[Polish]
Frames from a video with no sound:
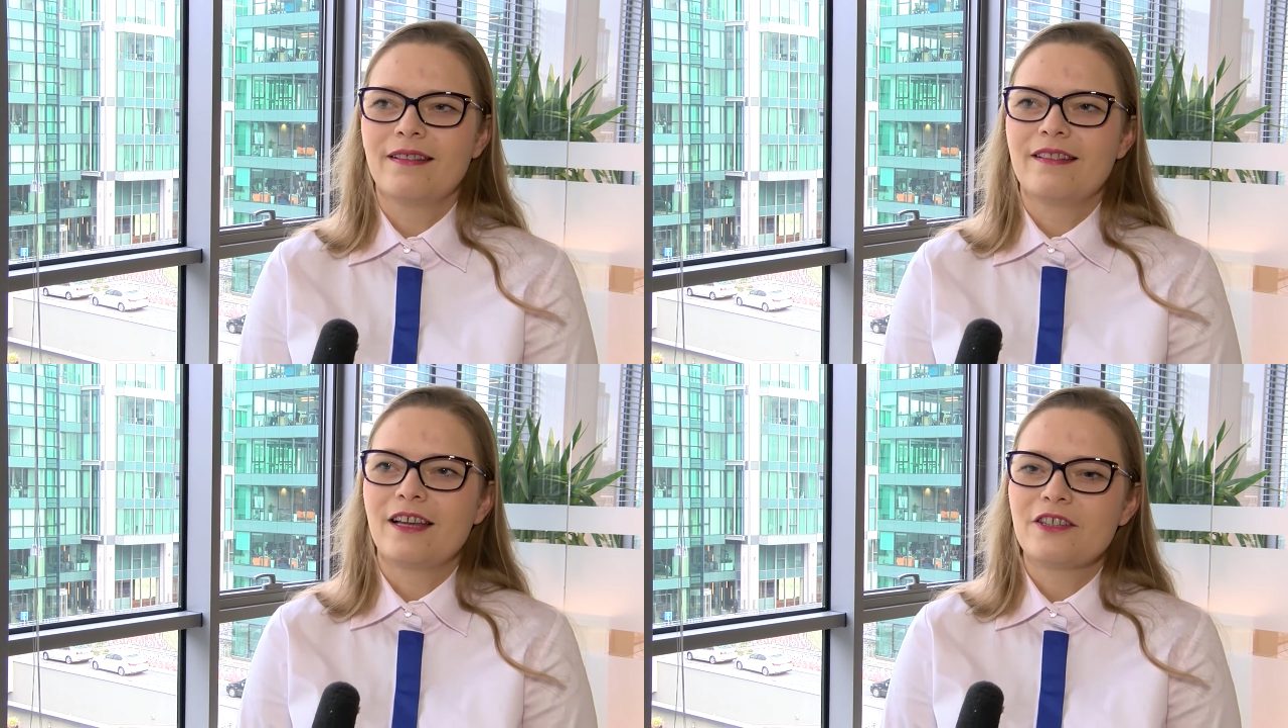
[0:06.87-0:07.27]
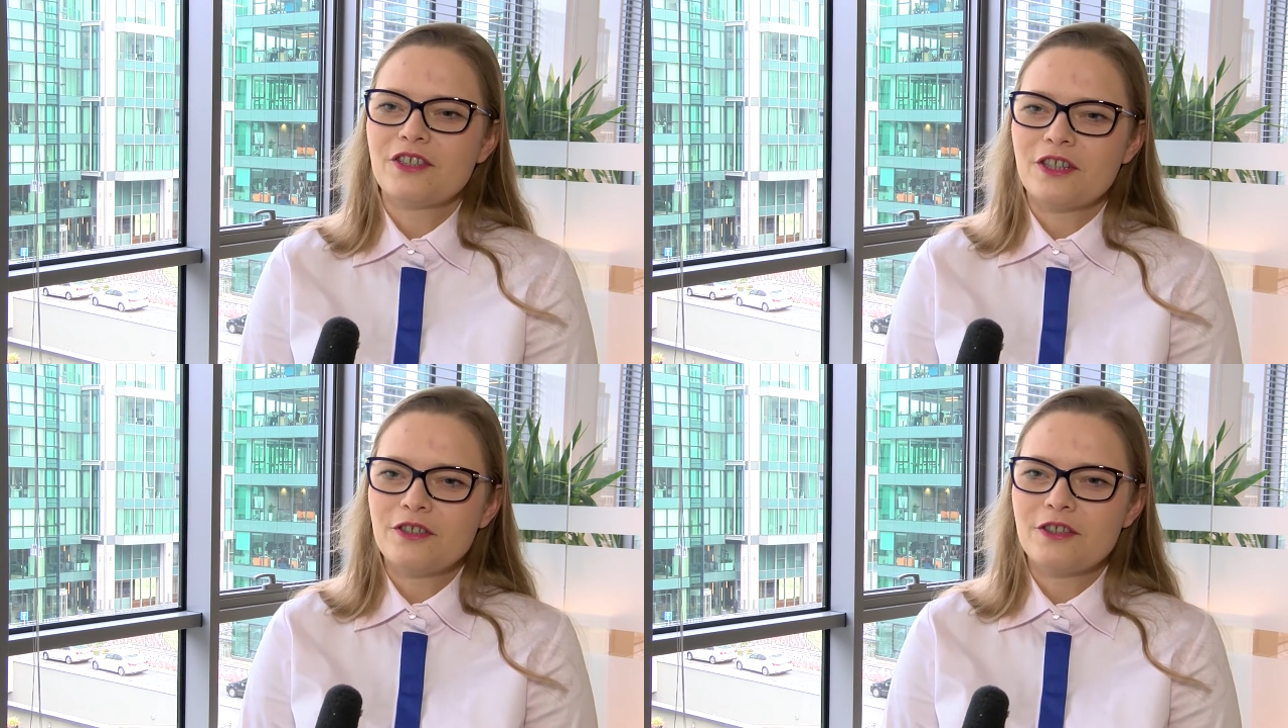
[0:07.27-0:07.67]

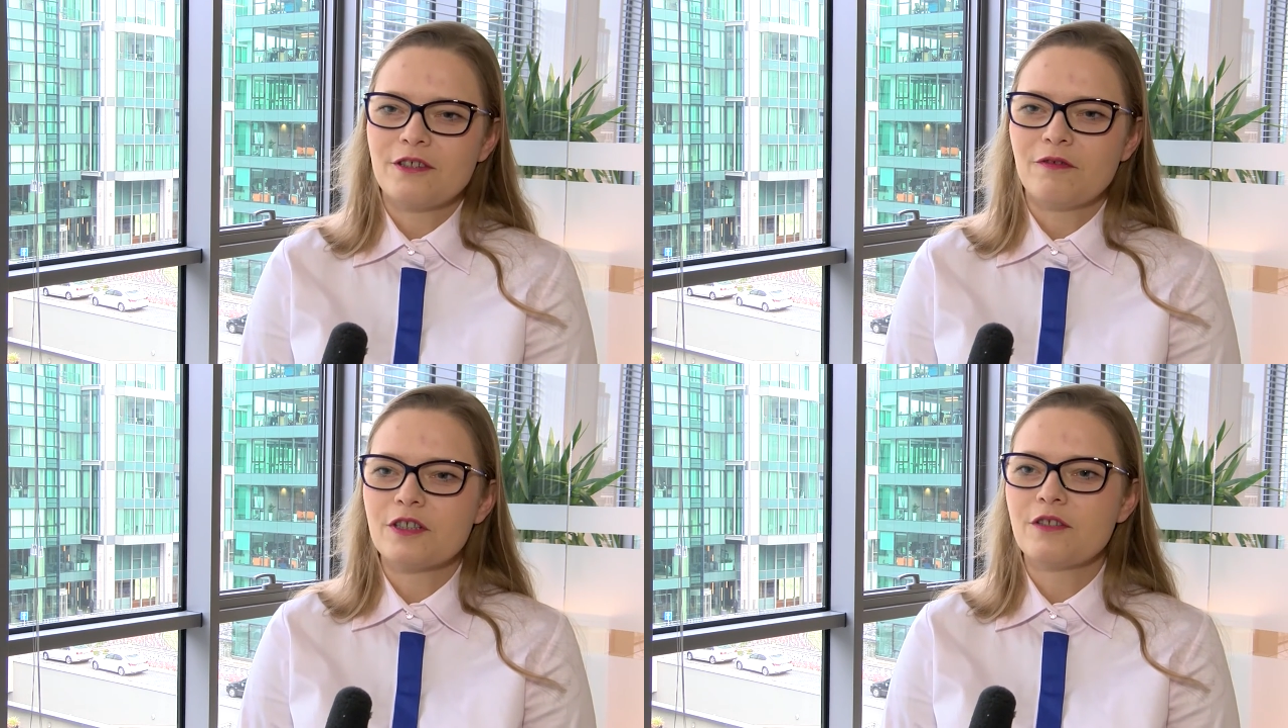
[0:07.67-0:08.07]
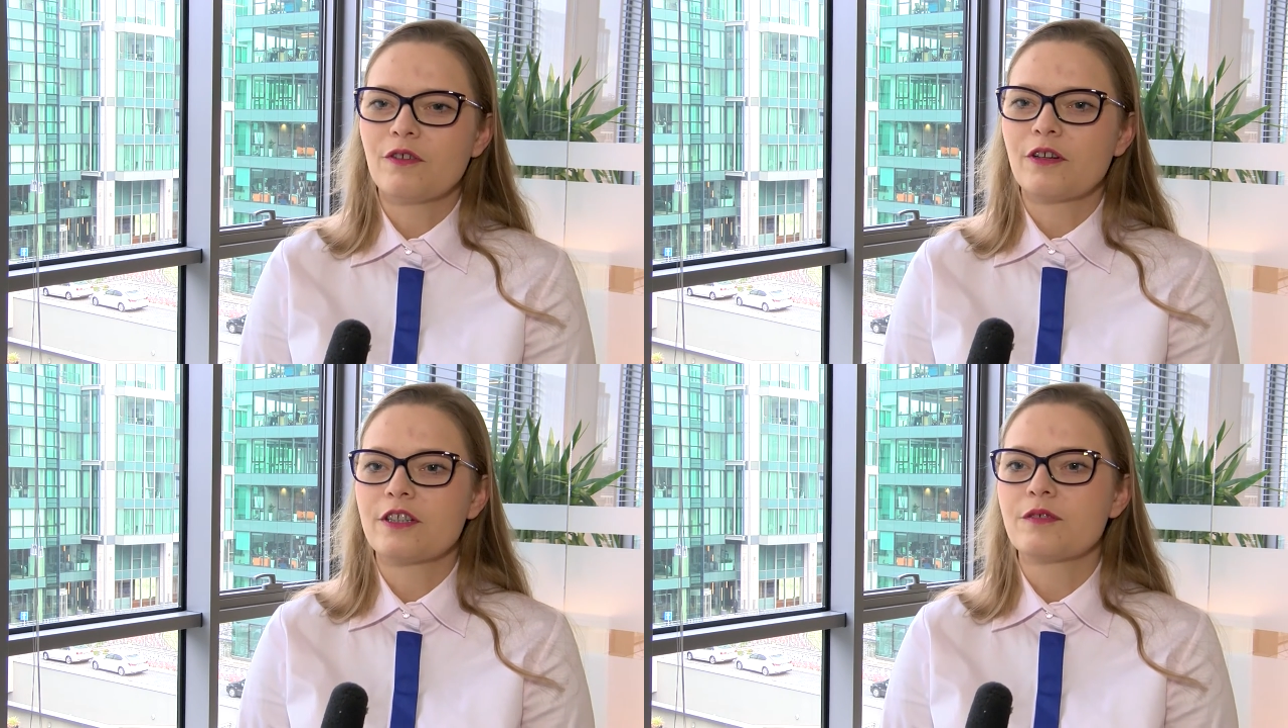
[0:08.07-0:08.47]
najczęściej właśnie w
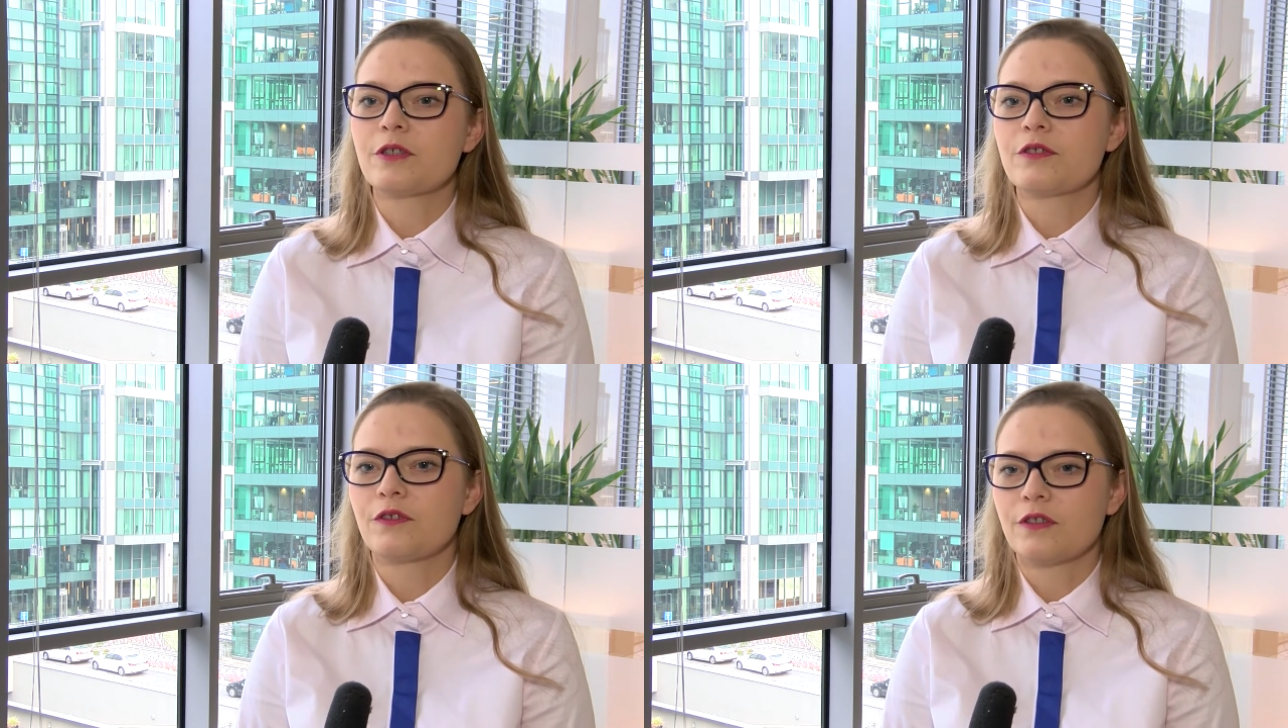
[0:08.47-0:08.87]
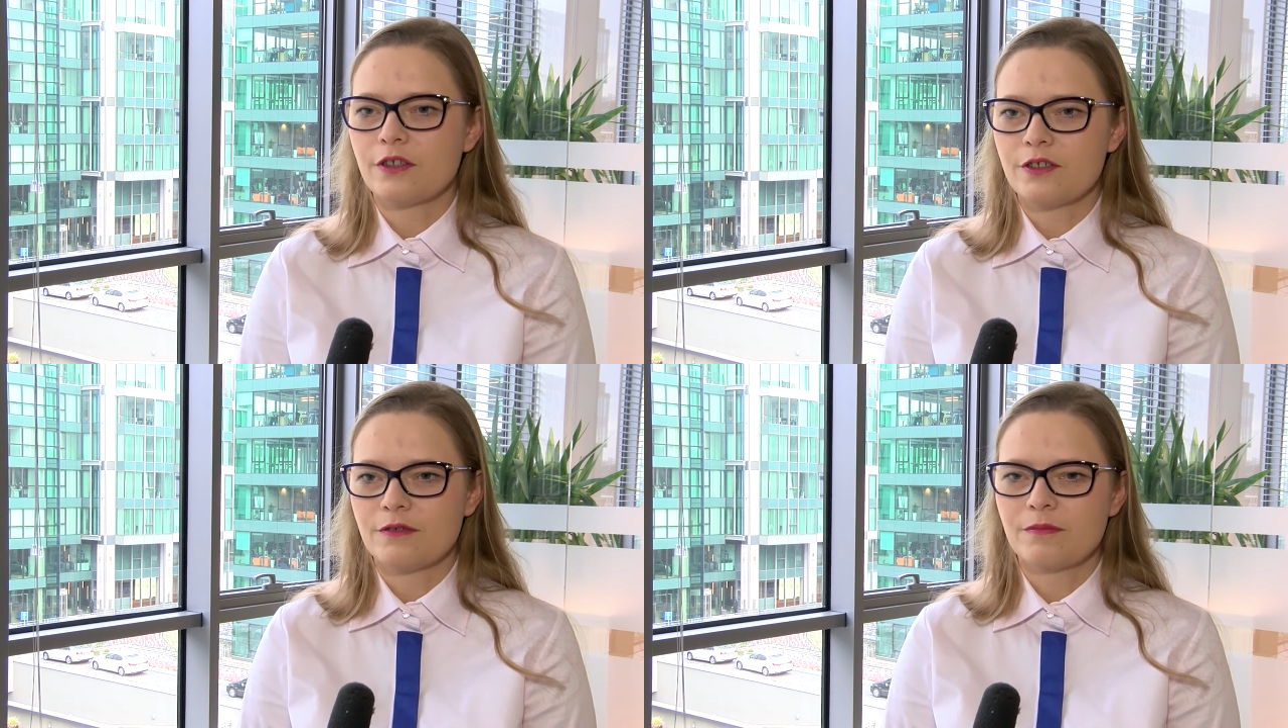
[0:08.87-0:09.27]
okresie
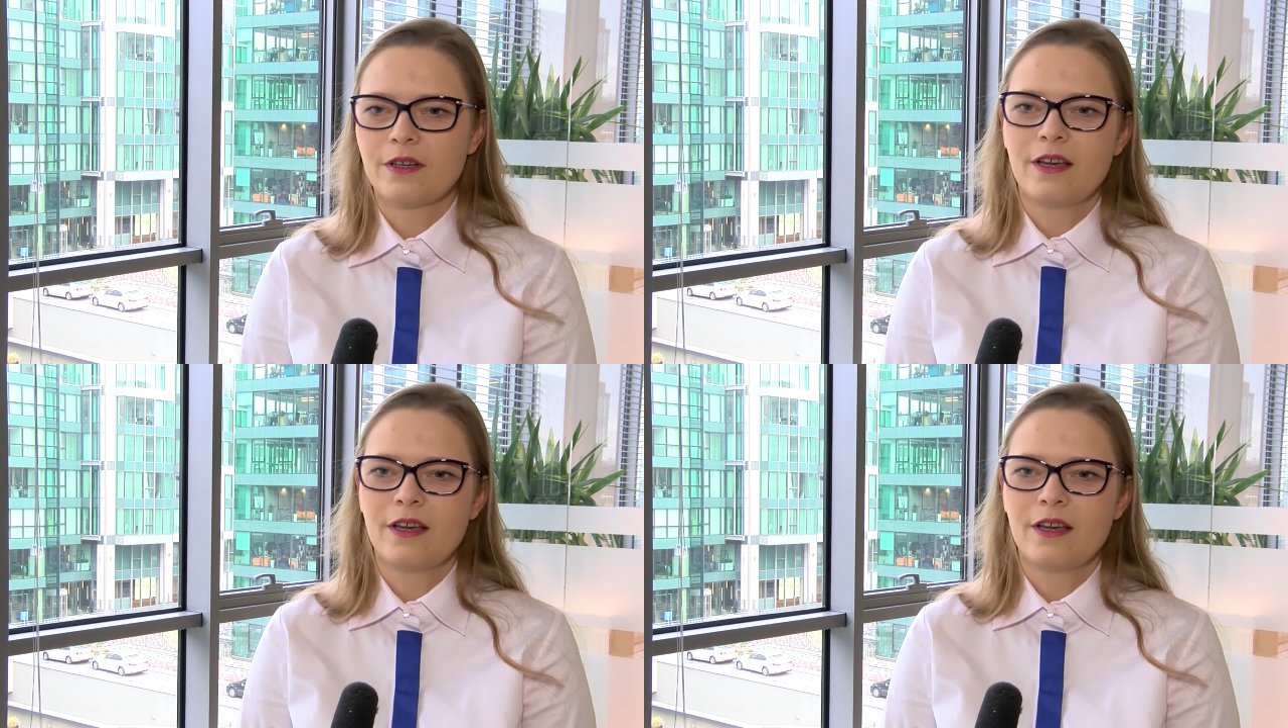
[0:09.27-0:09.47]
przedświątecznym.